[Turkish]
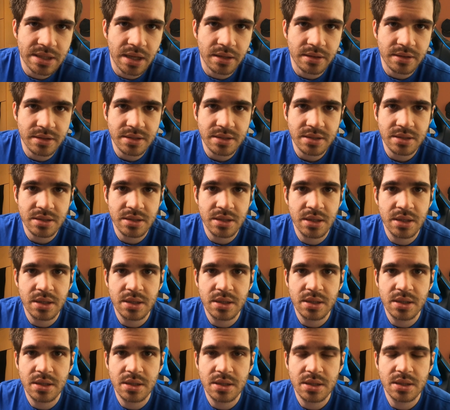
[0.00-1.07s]
saattir.
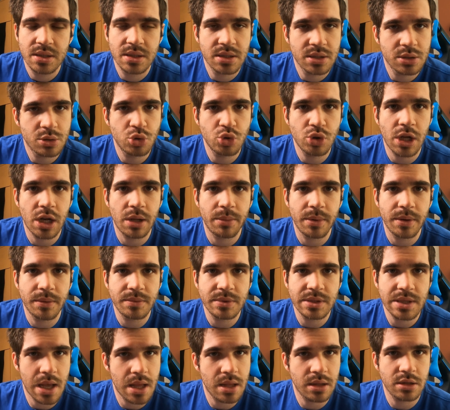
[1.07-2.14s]
Güzel ama
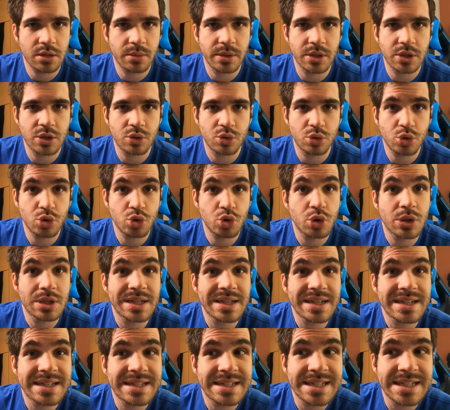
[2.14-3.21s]
sağlıklı besleniyoruz.
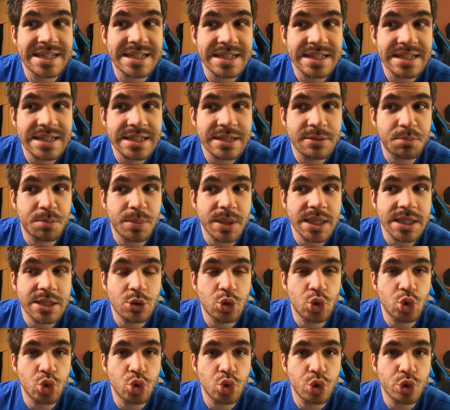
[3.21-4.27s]
41
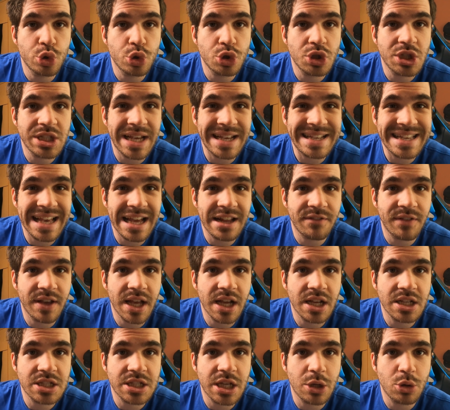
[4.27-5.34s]
gündür şeker
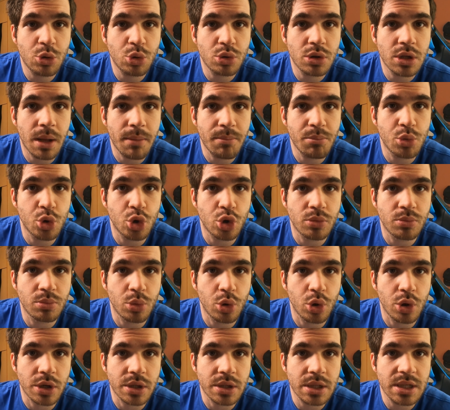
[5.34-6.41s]
veya şey kullanmıyorum
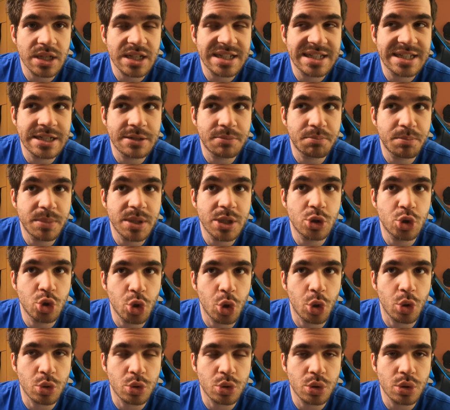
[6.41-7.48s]
bu arada. 41 gün
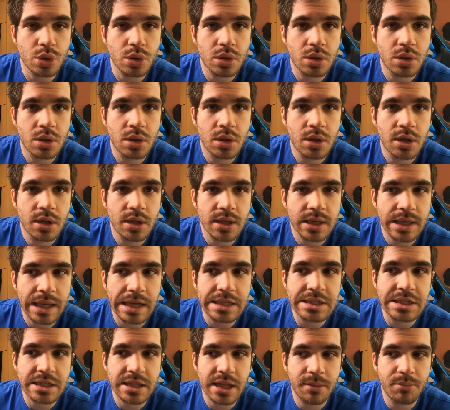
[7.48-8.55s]
oldu.
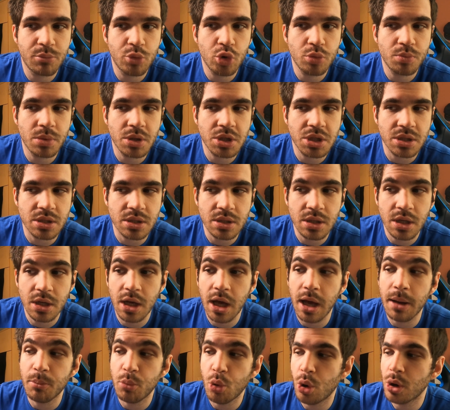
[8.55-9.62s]
Gerçekten büyük başarı.
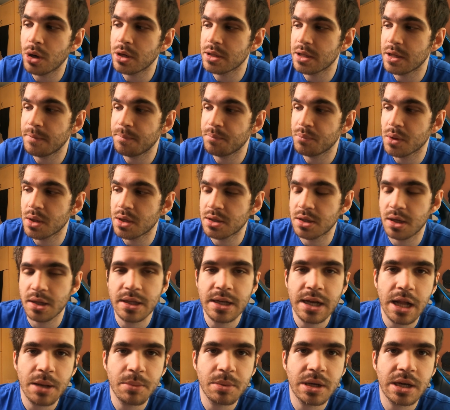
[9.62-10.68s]
bu arada
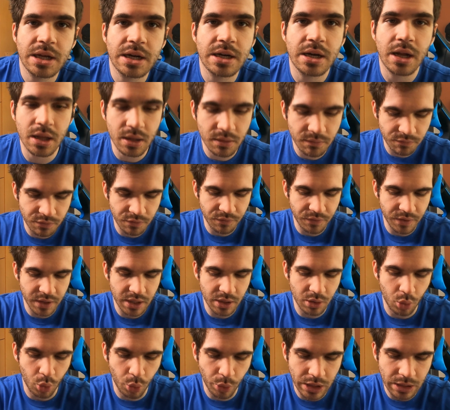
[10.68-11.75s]
radikal bir karar aldım.
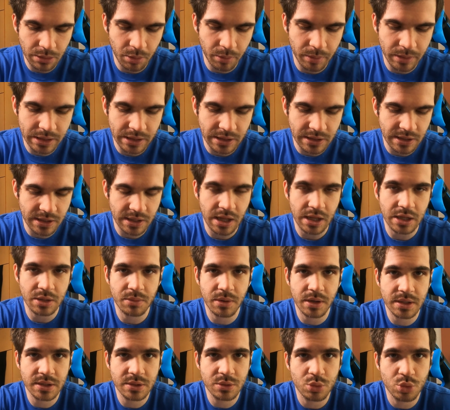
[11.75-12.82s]
FIFA'yı oynamama kararı aldım
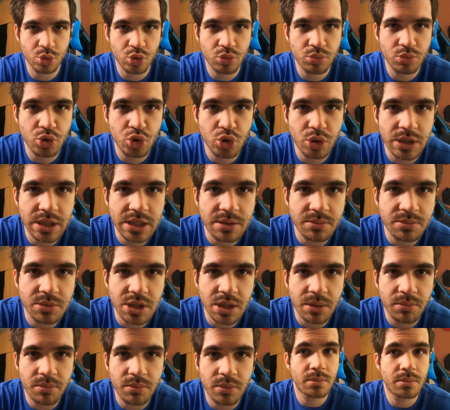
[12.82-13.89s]
artık. Uzun bir süre
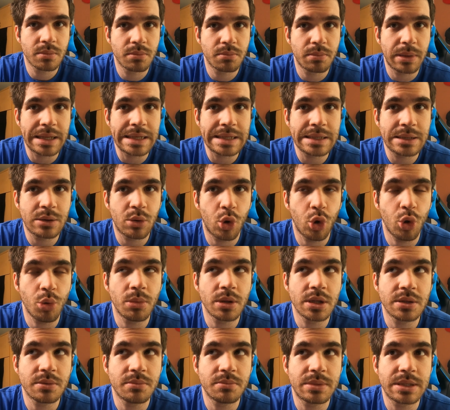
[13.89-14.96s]
girmeyeceğim. Beni
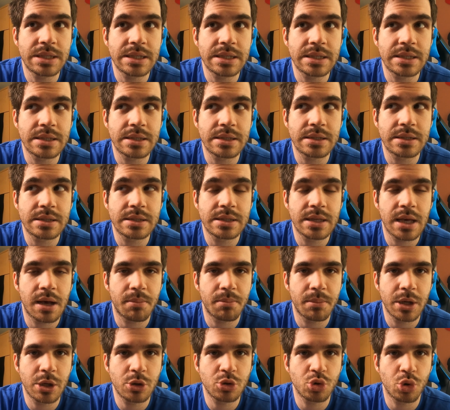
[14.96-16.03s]
olmadığım biri
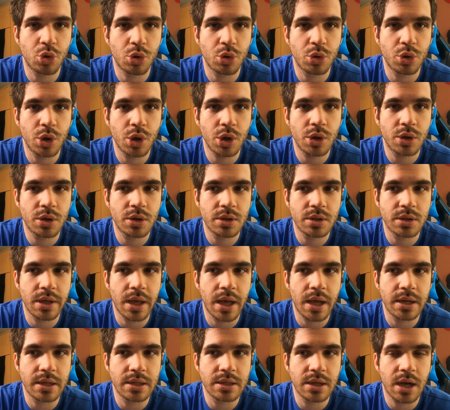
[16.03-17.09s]
yapmaya zorluyor.
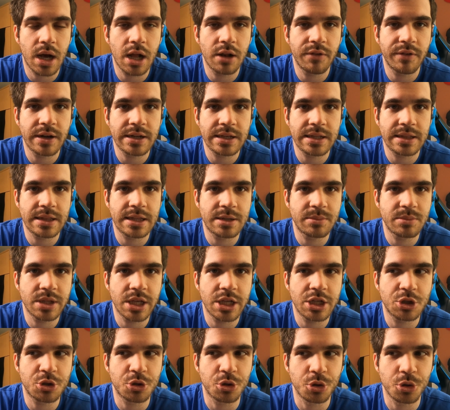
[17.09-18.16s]
Yani hal ve hareketlerimi
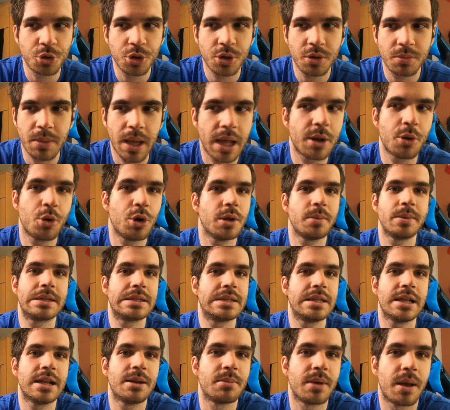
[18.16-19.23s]
değiştiriyordu. Ben öyle
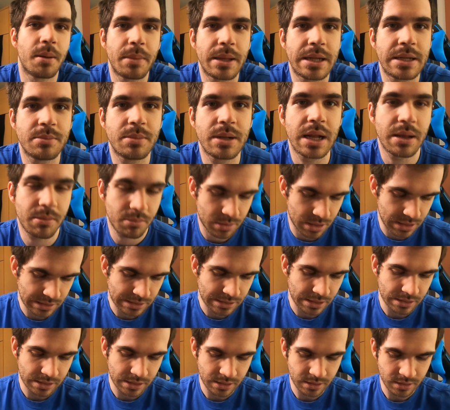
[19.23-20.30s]
biri değilim ya. Beni bilen bilir
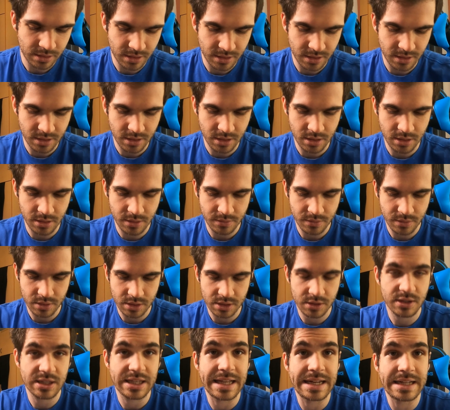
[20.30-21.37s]
zaten.
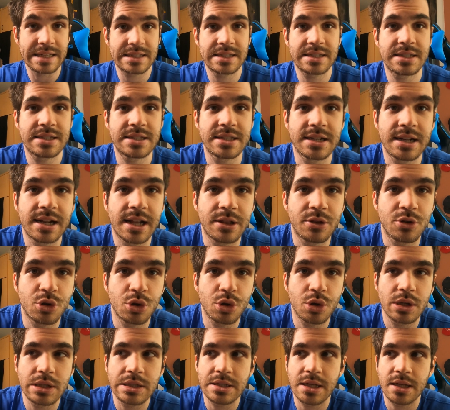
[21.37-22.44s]
Gereksiz
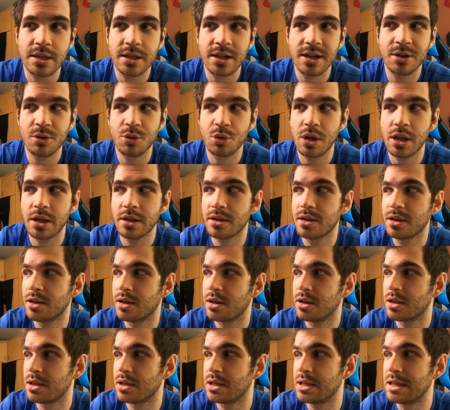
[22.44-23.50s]
sinirlendiriyor. İnsanlarla olan
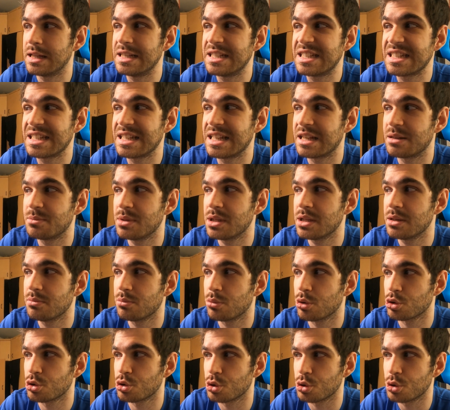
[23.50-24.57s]
ilişkilerimi
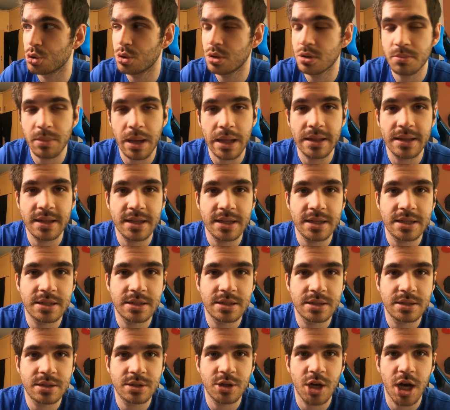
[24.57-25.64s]
bozuyordu. Ben de
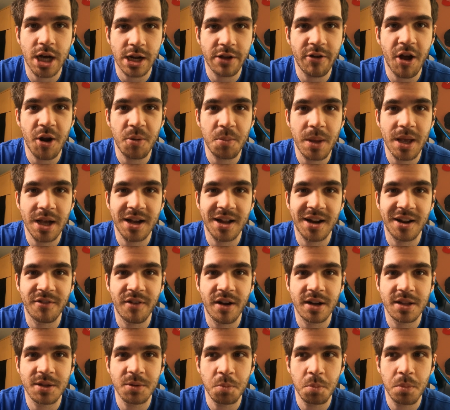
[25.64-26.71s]
ara vermeye karar
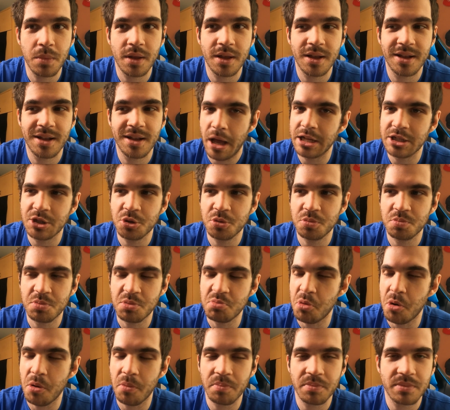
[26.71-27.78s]
verdim. Bence
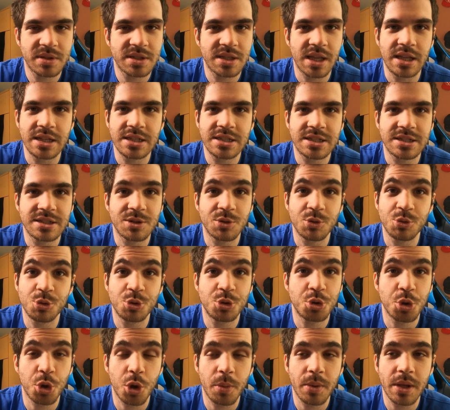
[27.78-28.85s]
bilmiyorum senin için
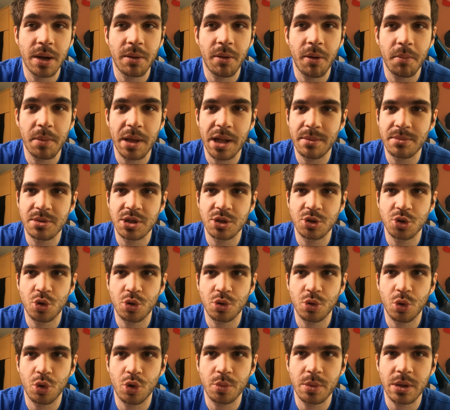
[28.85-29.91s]
üzücü olabilir ama benim için
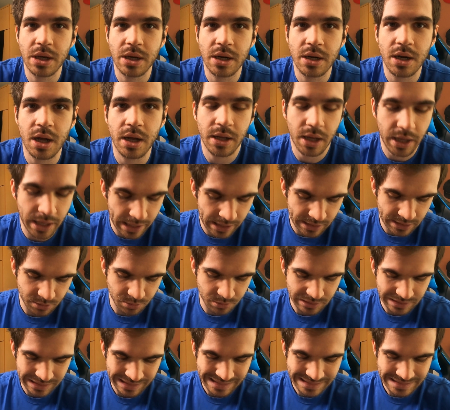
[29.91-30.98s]
çok doğru bir karar.
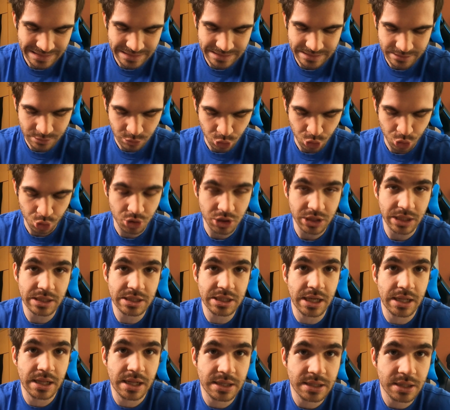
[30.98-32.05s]
Hayatımın kalitesini düşürecek
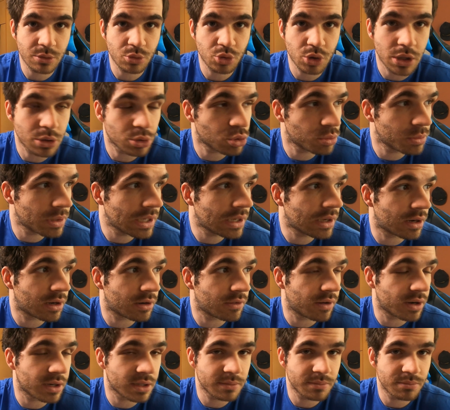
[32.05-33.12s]
şeylerden uzak durmaya
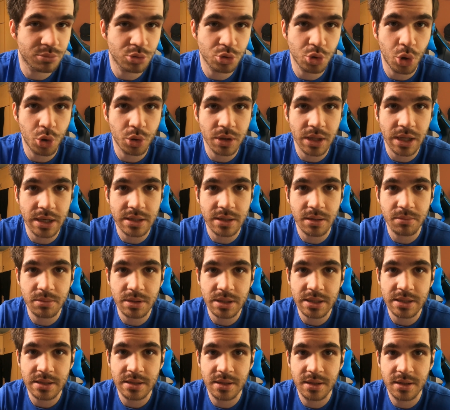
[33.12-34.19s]
karar verdim. Bu da onlardan
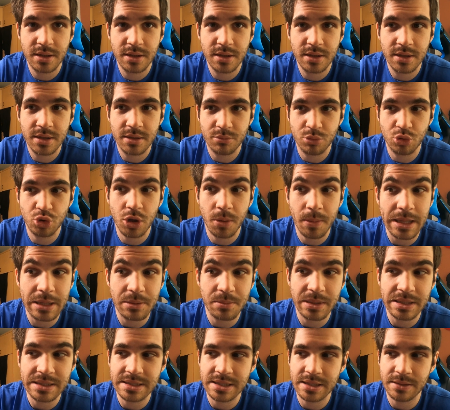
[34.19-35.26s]
biri. Bunu da
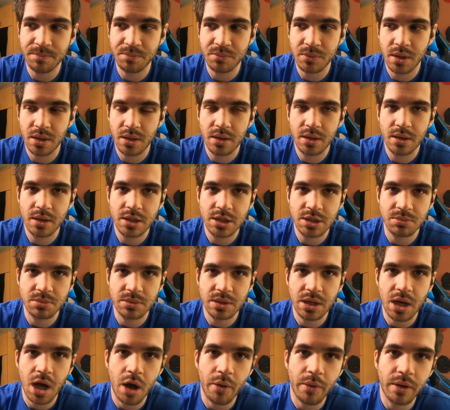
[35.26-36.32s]
belirtmek istedim.
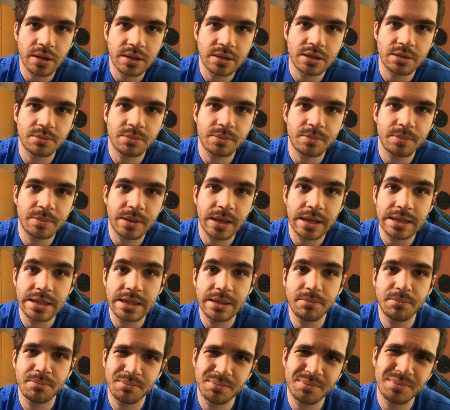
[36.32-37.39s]
Şimdi kahvaltıyı
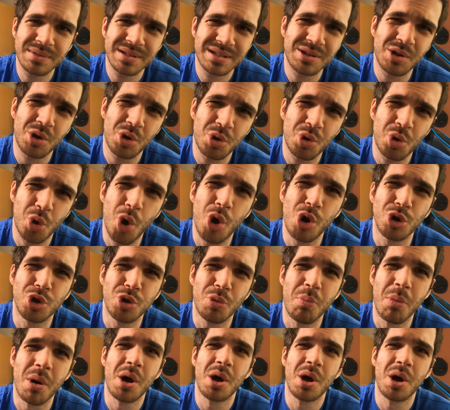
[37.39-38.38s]
edeyim. Öldüm.